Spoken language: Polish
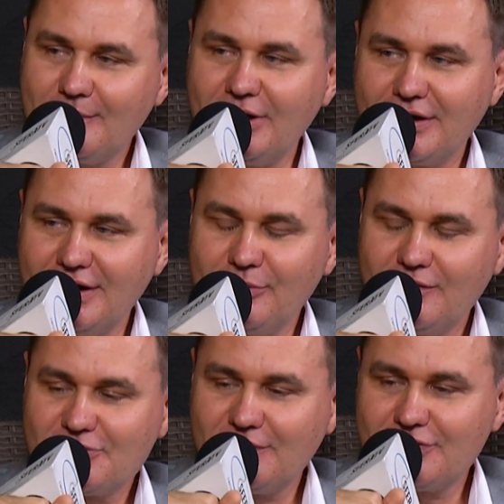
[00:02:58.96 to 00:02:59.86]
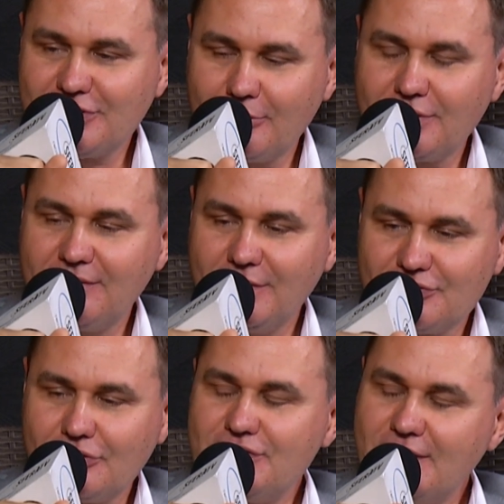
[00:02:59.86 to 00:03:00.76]
z bankami w przeważającej
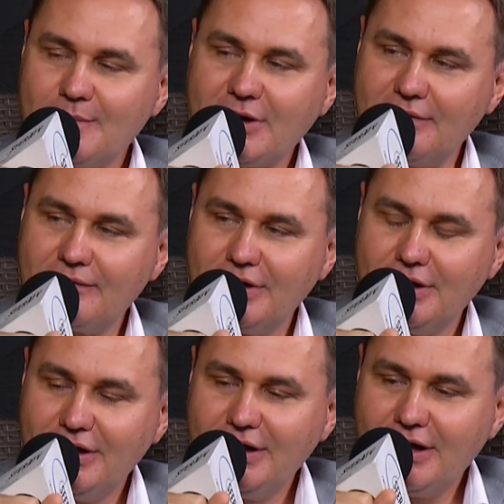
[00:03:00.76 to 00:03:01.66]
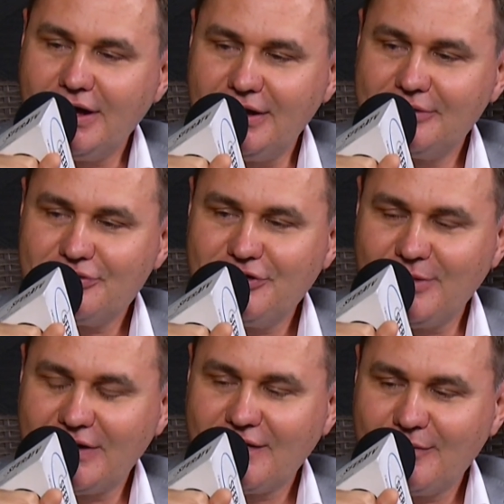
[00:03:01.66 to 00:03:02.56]
większości spraw, ale to się
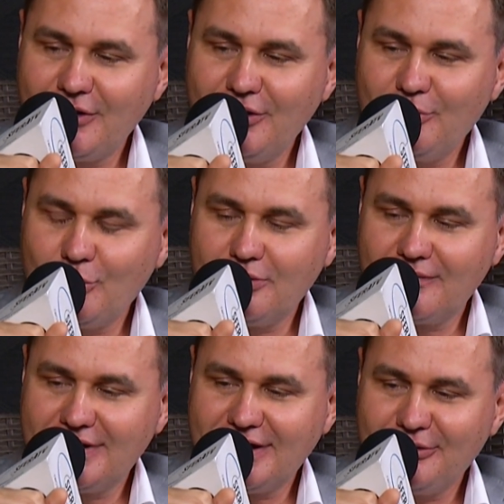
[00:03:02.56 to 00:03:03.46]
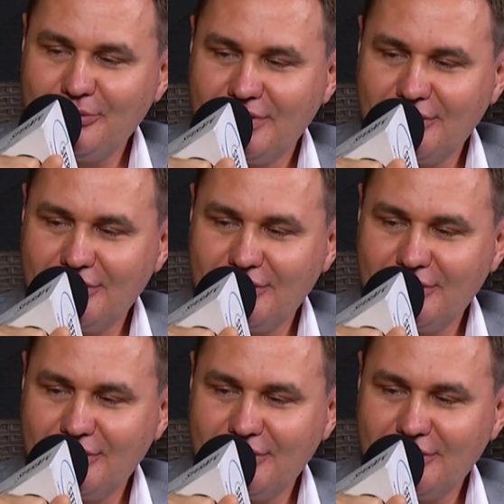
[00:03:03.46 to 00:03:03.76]
bardzo zmieniło po wydaniu